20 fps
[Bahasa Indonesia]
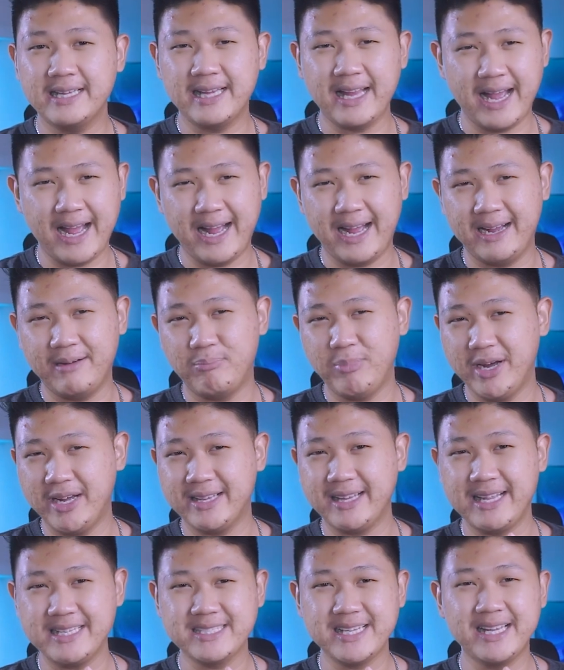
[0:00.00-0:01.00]
nah
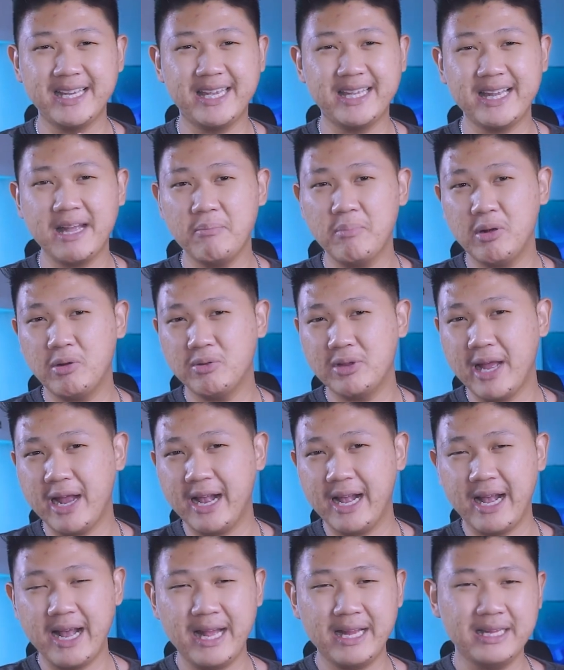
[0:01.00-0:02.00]
pengetesan kita
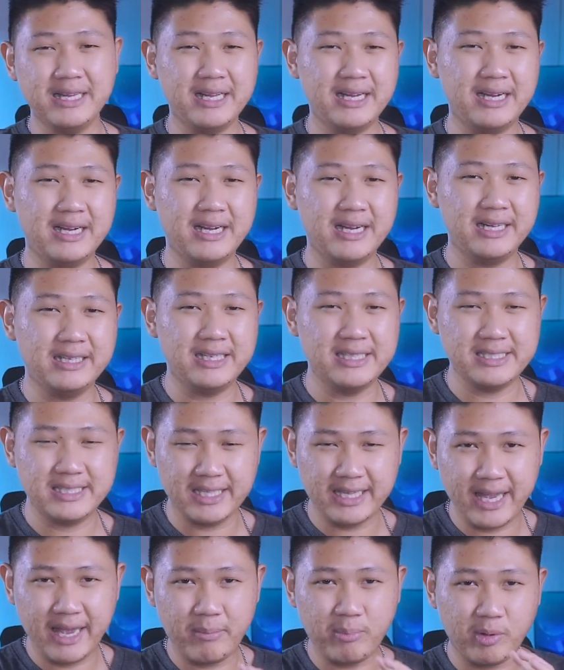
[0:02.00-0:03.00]
menggunakan uh, di
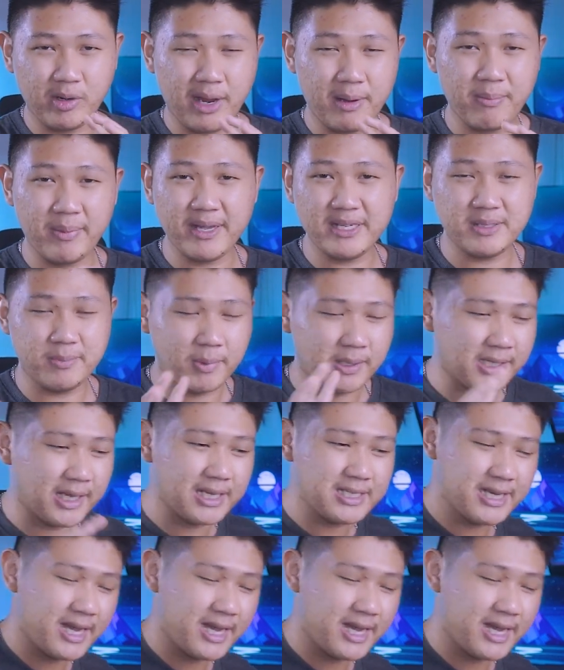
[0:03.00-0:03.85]
sini handphone apa ya? Sebentar